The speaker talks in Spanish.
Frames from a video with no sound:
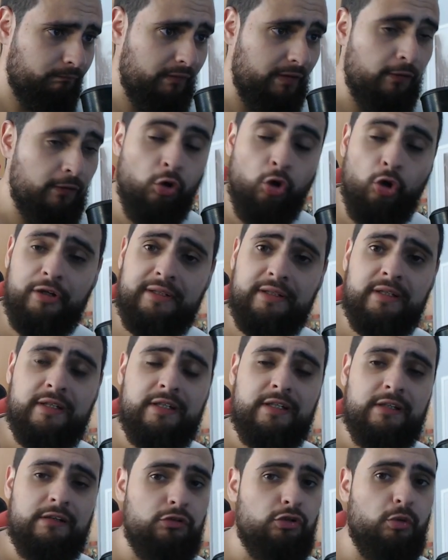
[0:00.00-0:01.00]
hoy
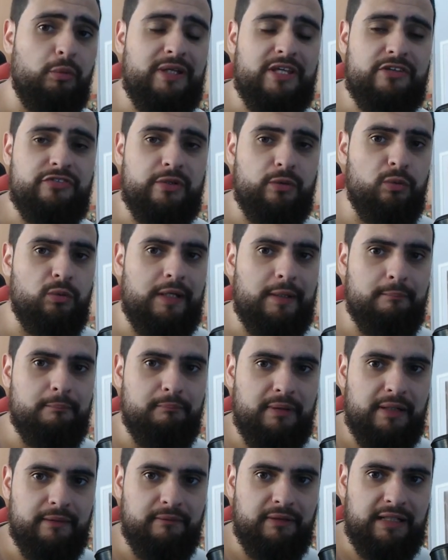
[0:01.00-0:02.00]
no voy a hacer un
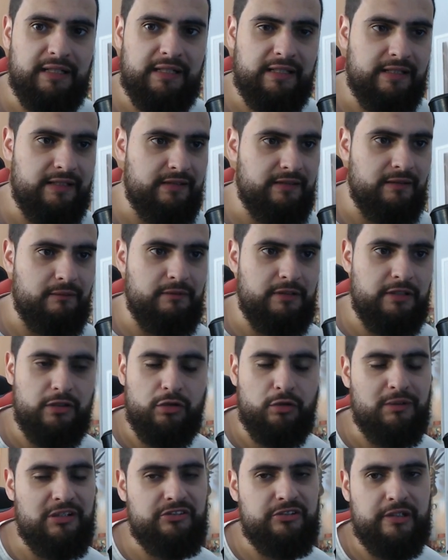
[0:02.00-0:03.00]
gameplay, ¿vale? Este vídeo
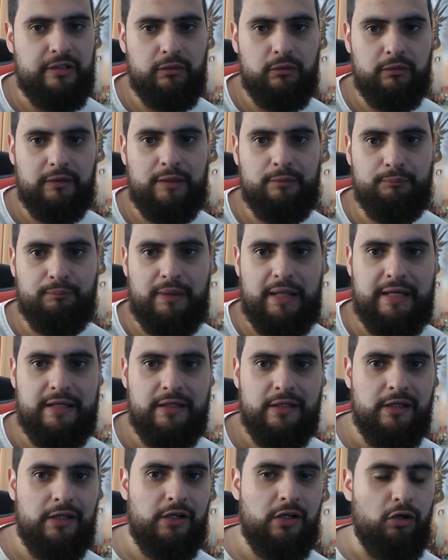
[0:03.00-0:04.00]
no va a ser de un gameplay.
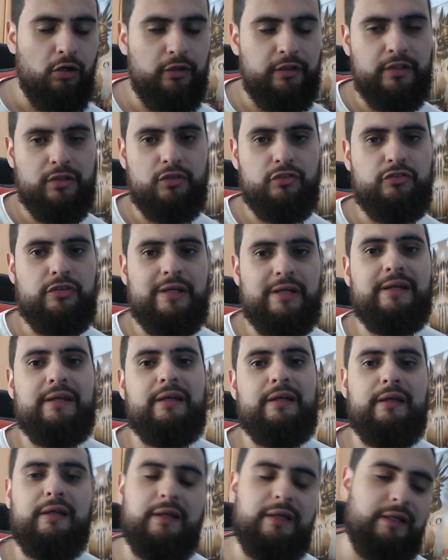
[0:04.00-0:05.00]
Hoy quiero
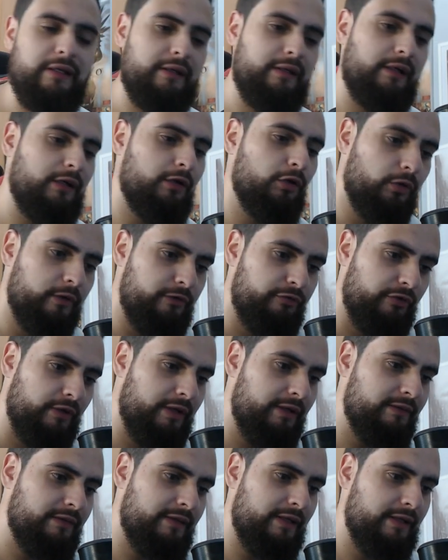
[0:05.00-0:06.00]
hacer algo
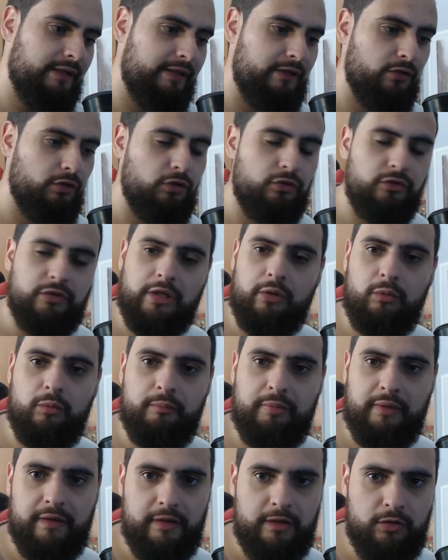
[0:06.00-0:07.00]
diferente, quiero contaros un
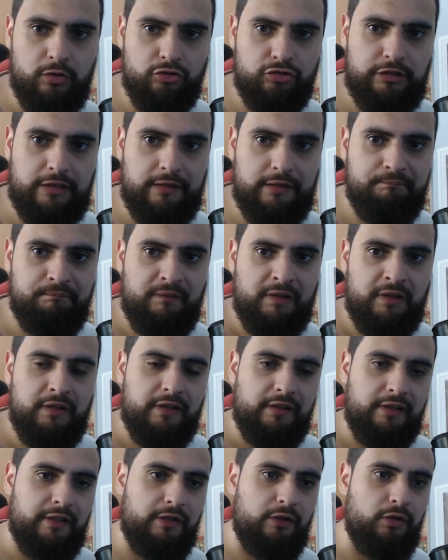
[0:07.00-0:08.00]
par de cosas
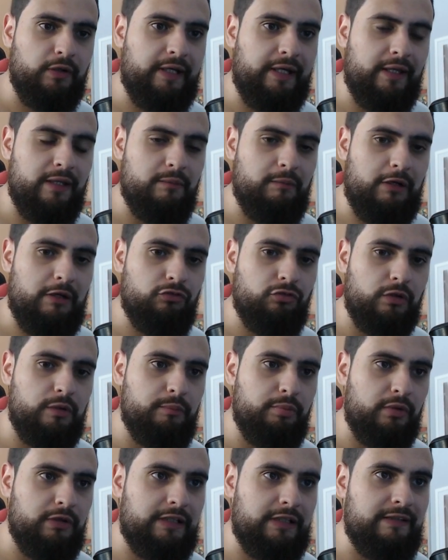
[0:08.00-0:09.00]
que creo que además son
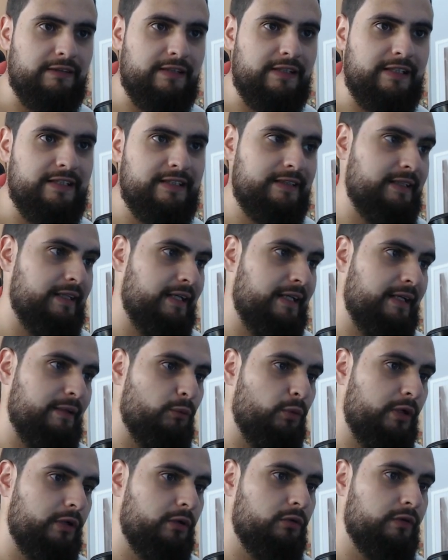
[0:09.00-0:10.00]
importantes y que,
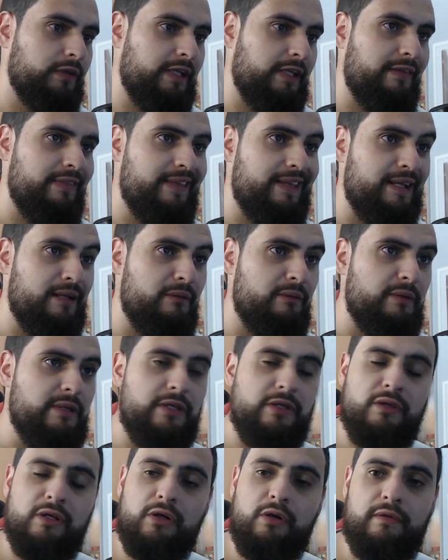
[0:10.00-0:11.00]
bueno, desde el
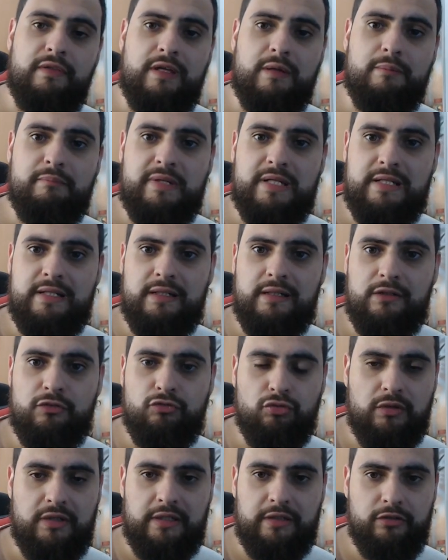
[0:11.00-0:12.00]
vídeo de los 10.000
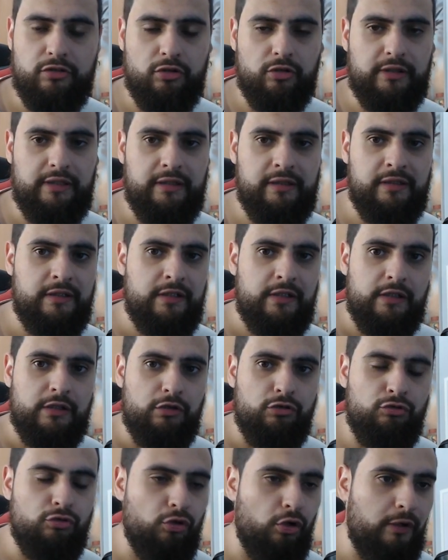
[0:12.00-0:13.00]
suscriptores
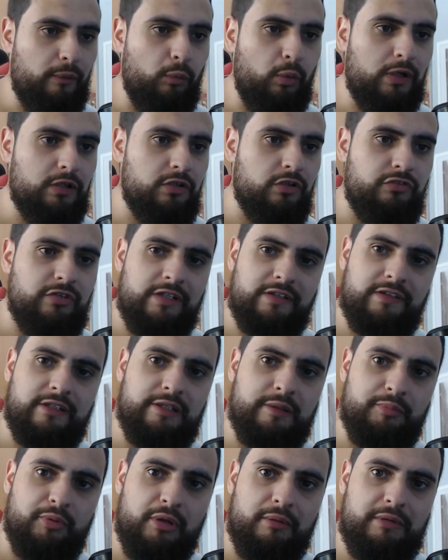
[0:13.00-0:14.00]
no he vuelto a hacer este
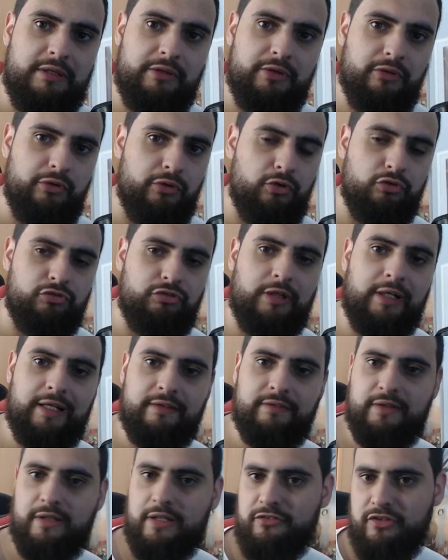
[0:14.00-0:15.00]
tipo de vídeos, cosa que
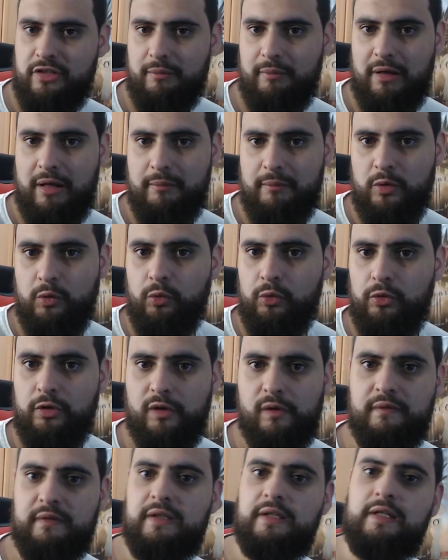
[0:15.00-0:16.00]
antes hacía más a menudo,
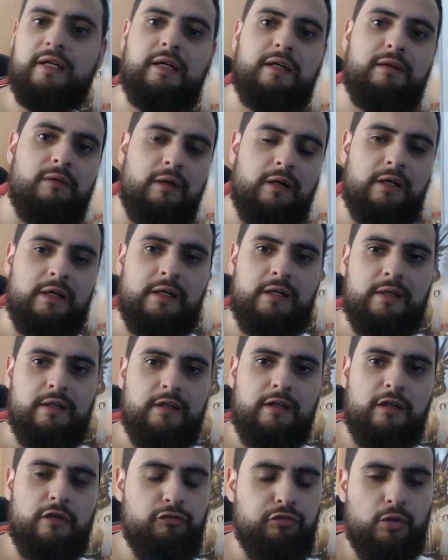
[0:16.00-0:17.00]
donde iba
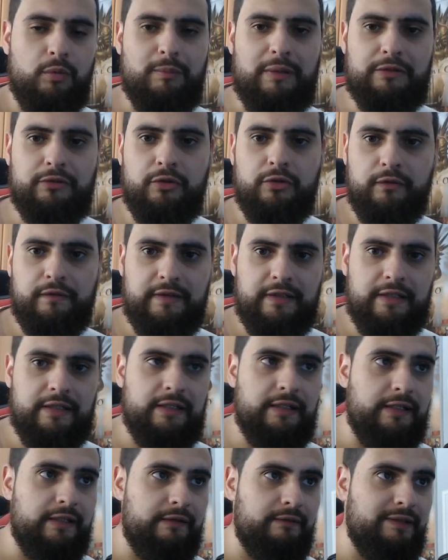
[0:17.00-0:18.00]
informando
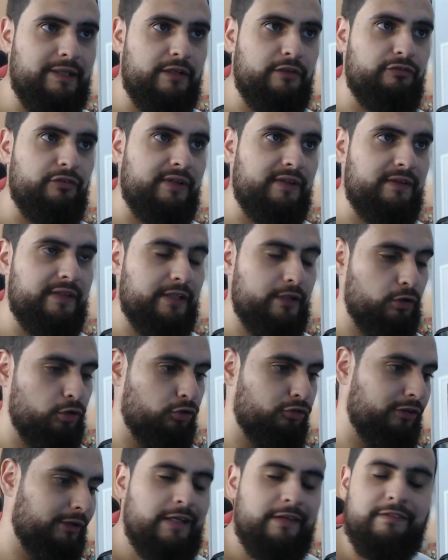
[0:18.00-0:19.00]
de diferentes
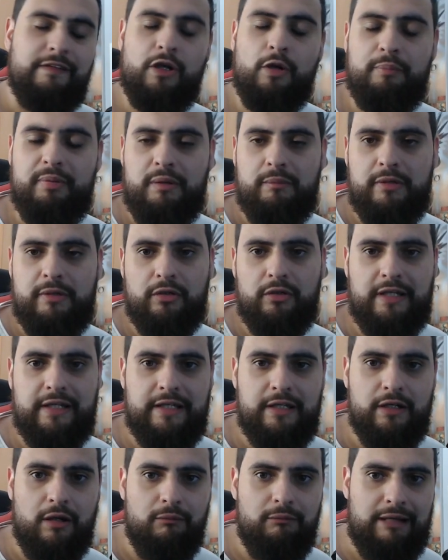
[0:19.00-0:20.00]
cosas. De lo primero que
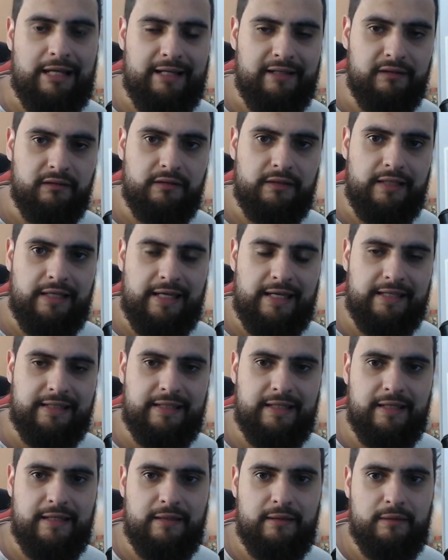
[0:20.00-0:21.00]
quiero hablar es
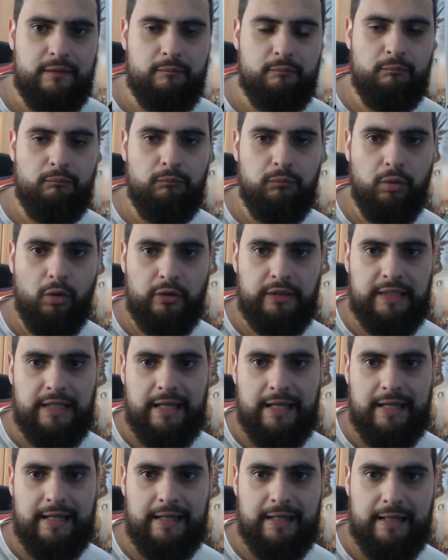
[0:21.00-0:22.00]
que voy
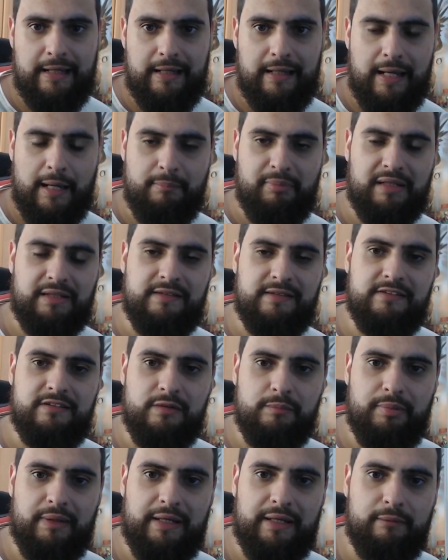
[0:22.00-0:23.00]
a,
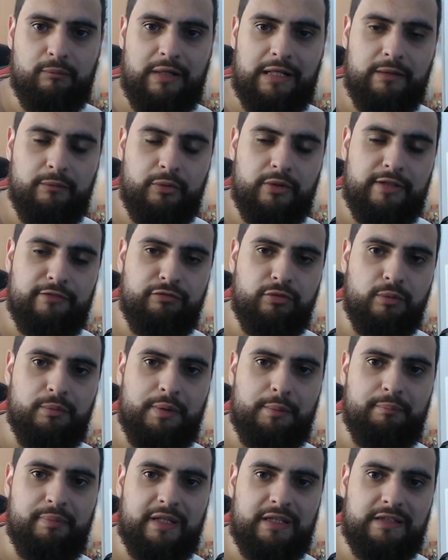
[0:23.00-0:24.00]
participar, ¿vale? Voy a
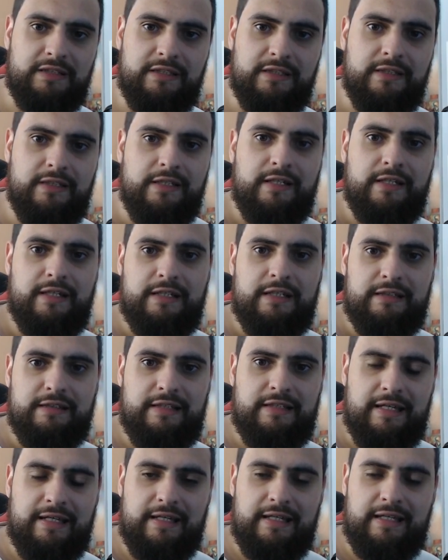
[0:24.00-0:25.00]
formar parte
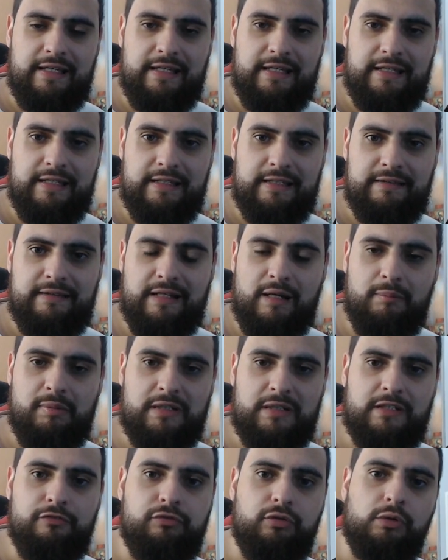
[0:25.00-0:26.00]
de, la
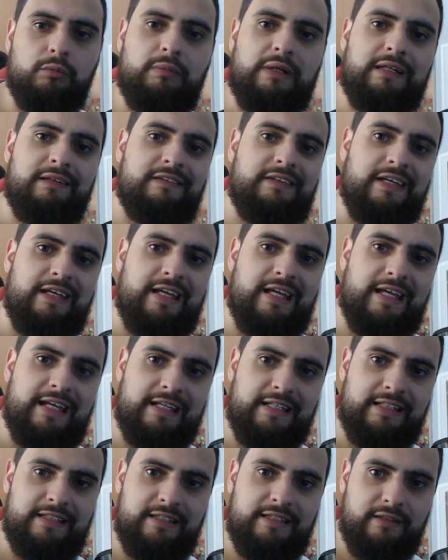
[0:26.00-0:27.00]
plataforma
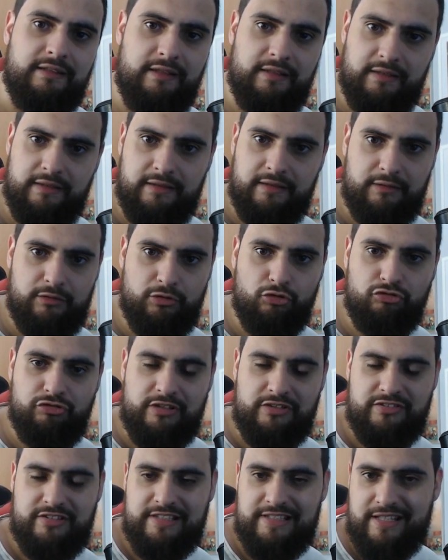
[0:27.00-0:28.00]
TGX. Eh, no sé
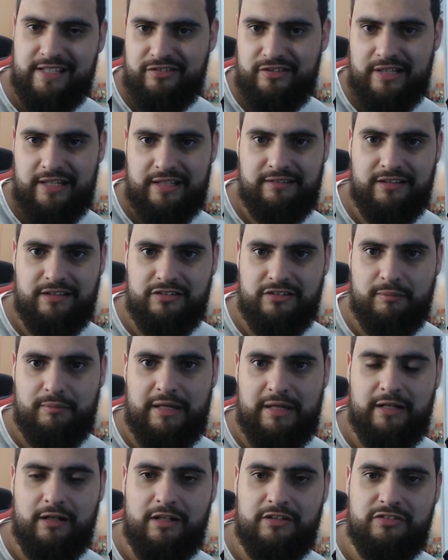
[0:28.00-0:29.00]
si ya será esta
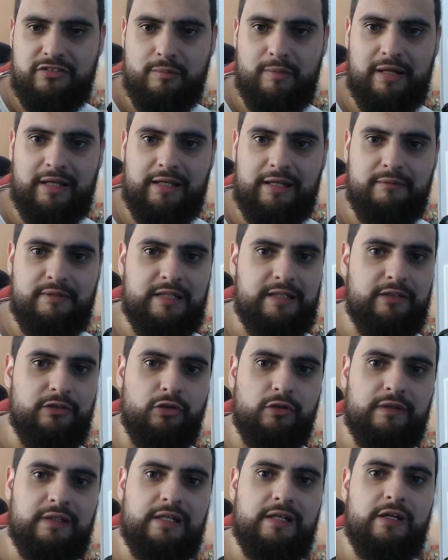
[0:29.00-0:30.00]
semana, la semana que viene,
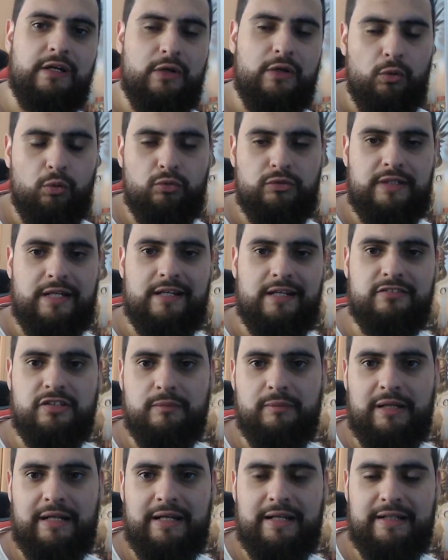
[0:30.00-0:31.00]
donde un día a la
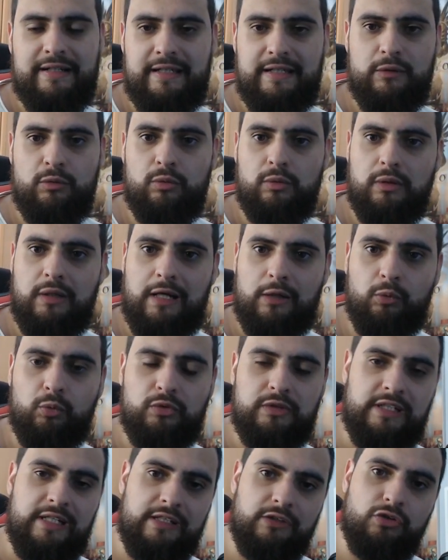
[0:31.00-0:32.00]
semana haré algún
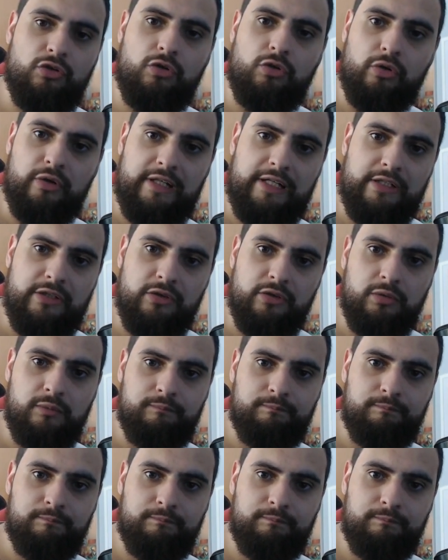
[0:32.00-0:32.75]
directo con ellos,